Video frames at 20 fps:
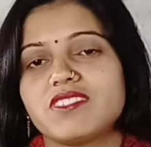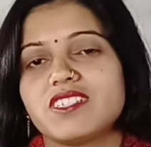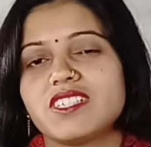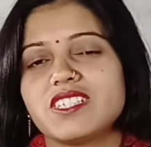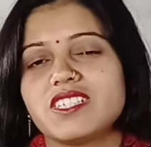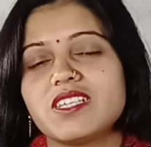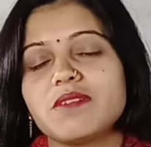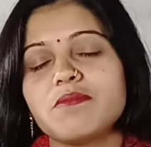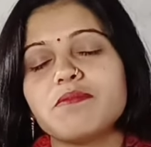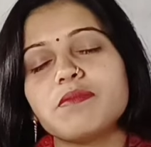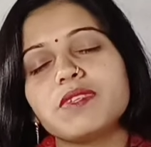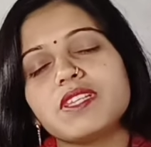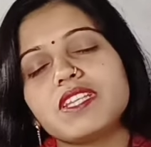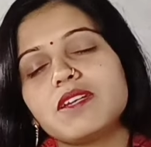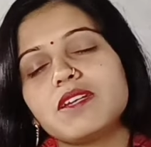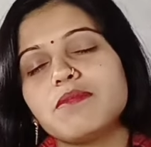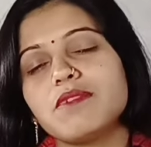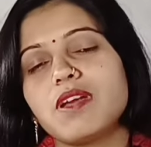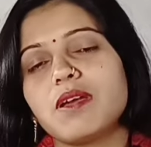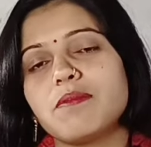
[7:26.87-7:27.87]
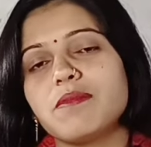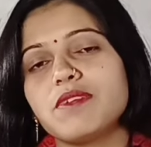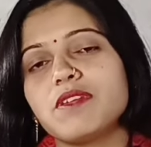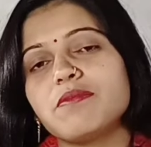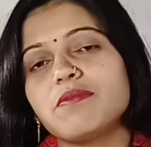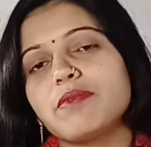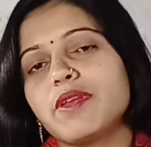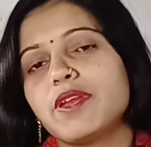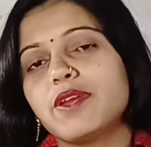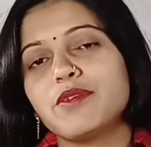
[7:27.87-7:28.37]
जैसे मतलब
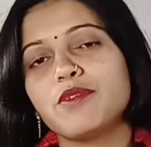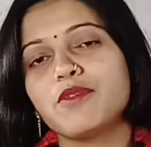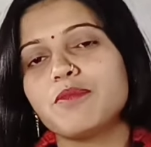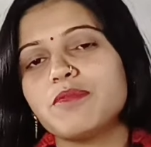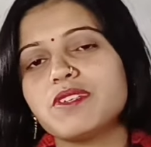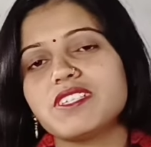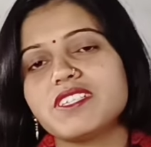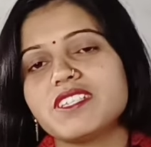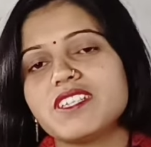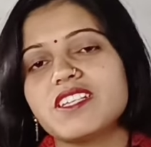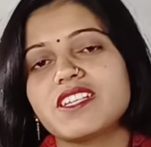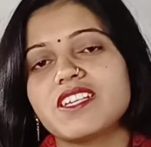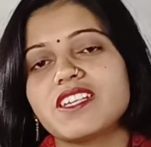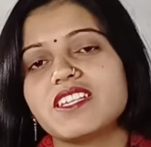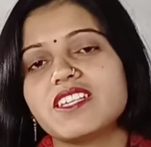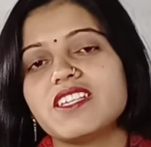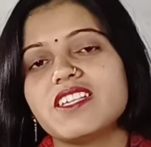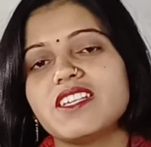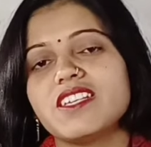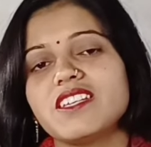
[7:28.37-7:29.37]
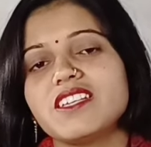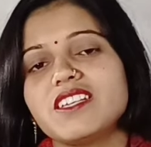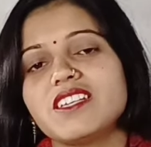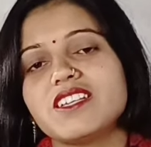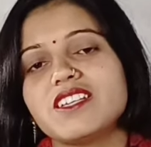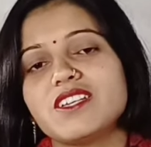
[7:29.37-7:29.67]
आपने फ्रेंडों में शेयर करिए